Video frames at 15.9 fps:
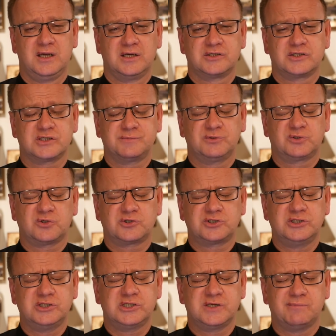żeśmy
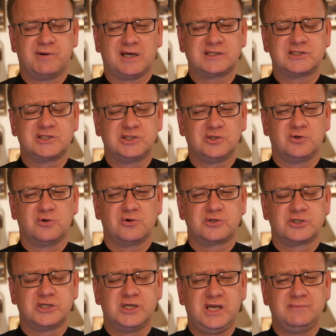troszczyli się bardziej o
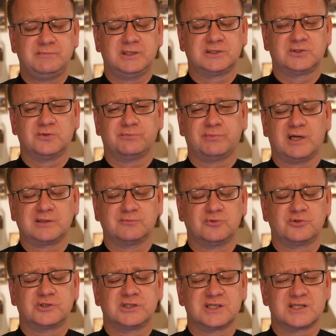siebie, to Pan
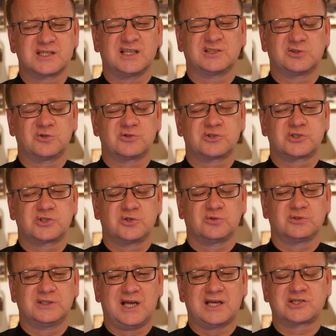Bóg się zatroszczy o
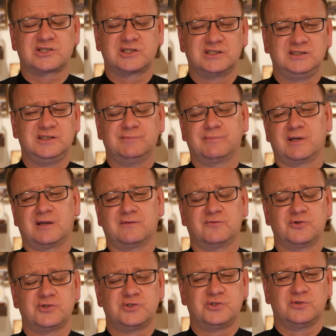nasze
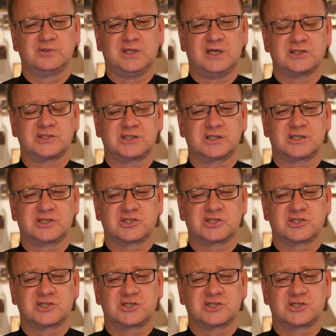nieprawości, o nasze